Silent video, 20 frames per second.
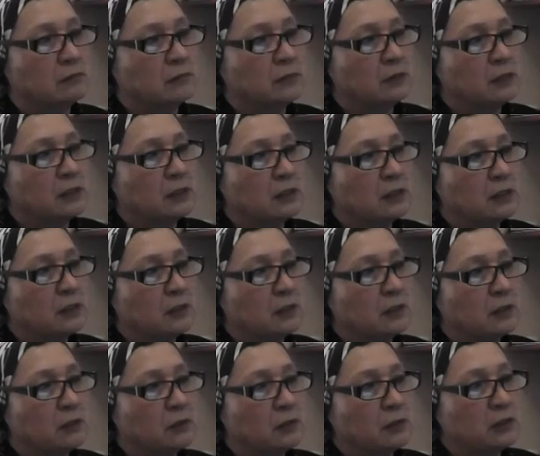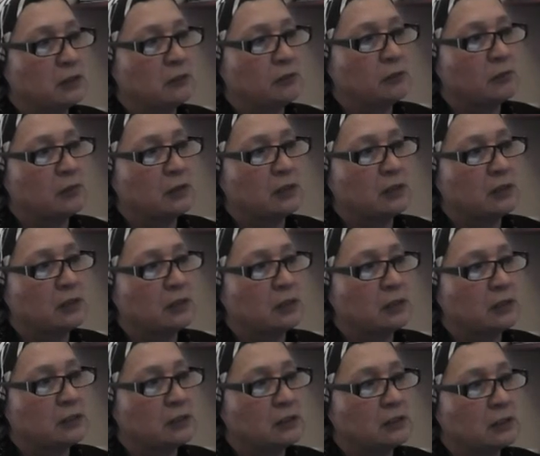Согласно закону Республики
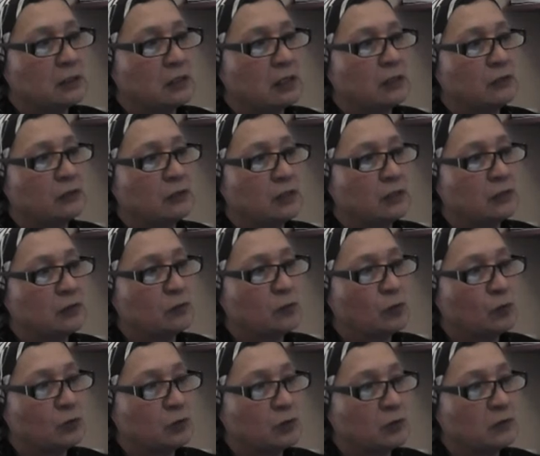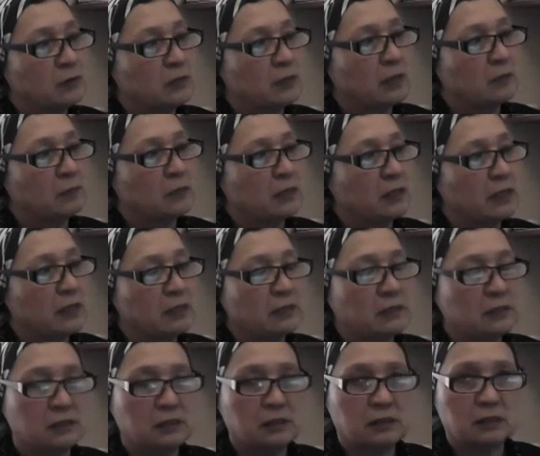Таджикистан о государственной горшине
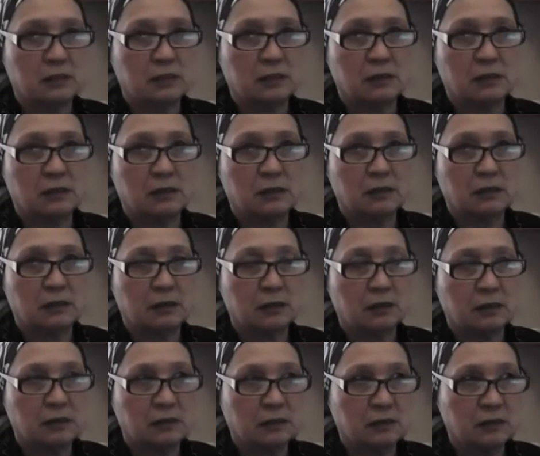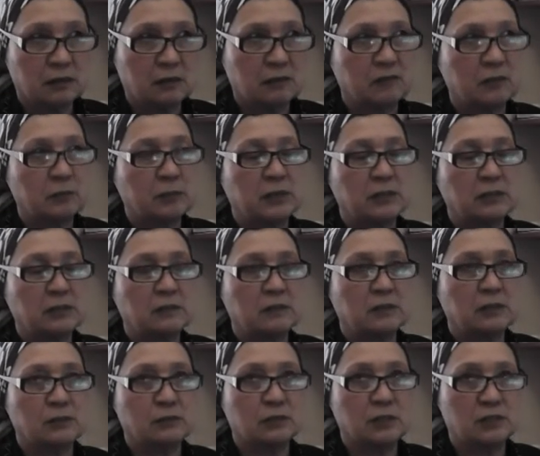облагается, э, она
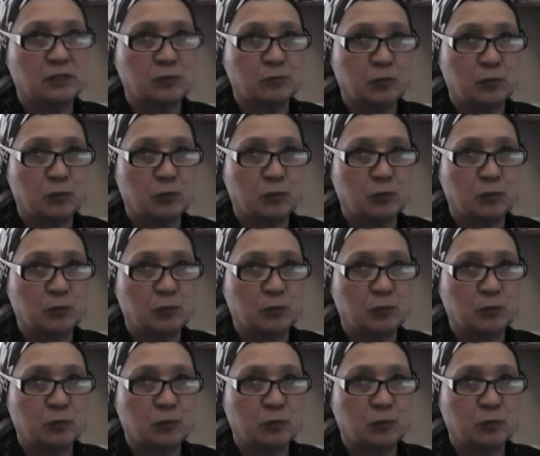выплачивается государственной